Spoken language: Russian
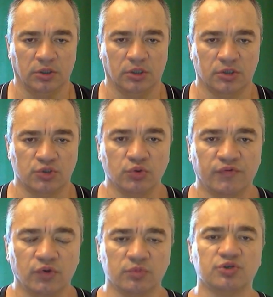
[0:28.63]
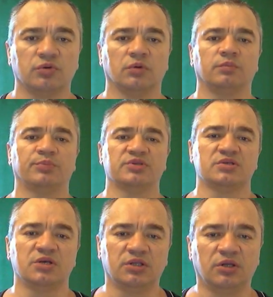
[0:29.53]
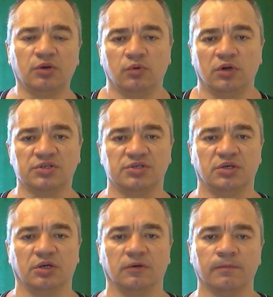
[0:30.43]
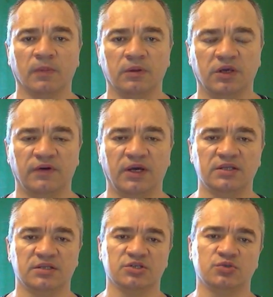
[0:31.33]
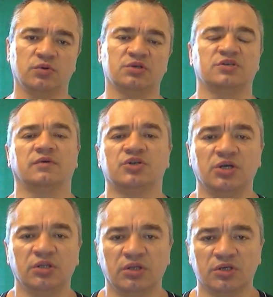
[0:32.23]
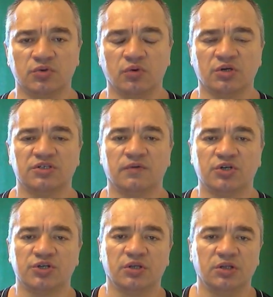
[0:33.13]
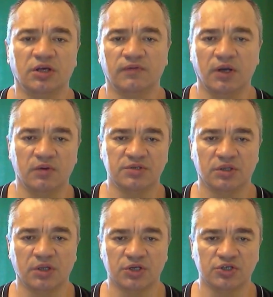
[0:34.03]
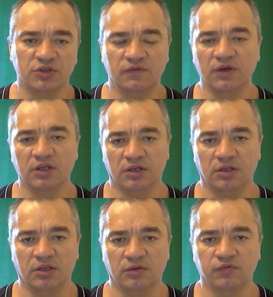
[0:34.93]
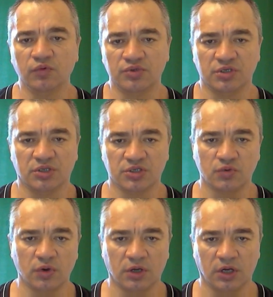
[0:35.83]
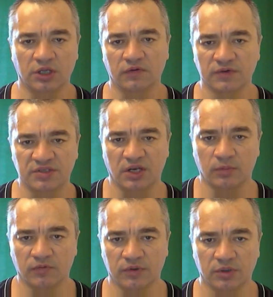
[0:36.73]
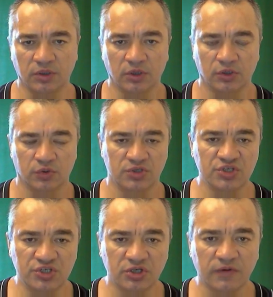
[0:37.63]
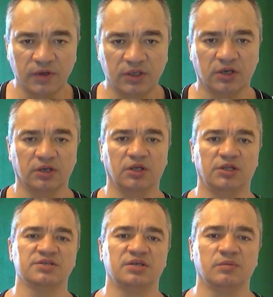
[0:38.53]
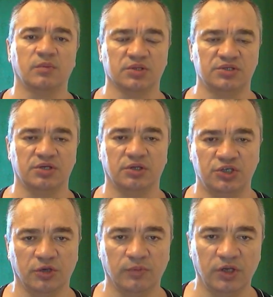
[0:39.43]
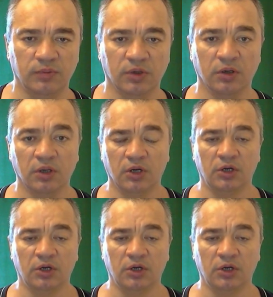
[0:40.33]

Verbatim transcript: Э, суть в том, что подсознательная регуляция является настолько совершенной, насколько совершенны являются наши двигательные функции, насколько они востребованы. То есть, если человек никогда не занимался чем-либо,